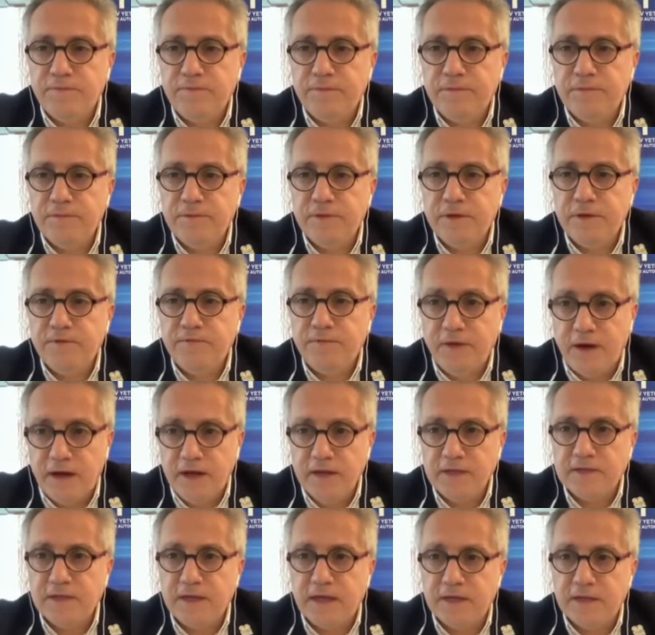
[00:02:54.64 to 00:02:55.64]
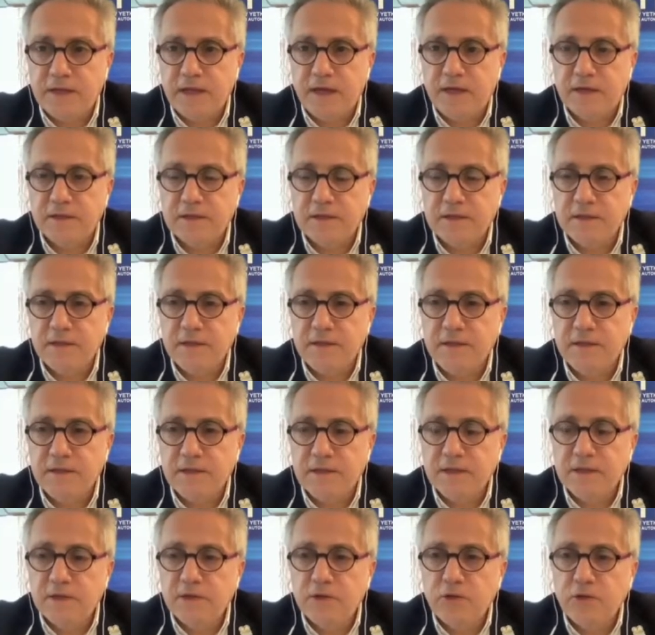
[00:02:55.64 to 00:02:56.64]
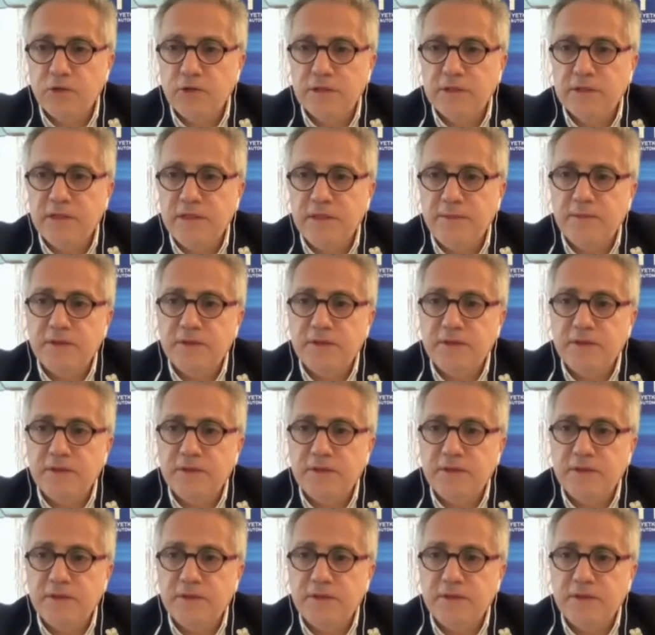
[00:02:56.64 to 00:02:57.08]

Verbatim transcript: e, faizler de arttı. Dolayısıyla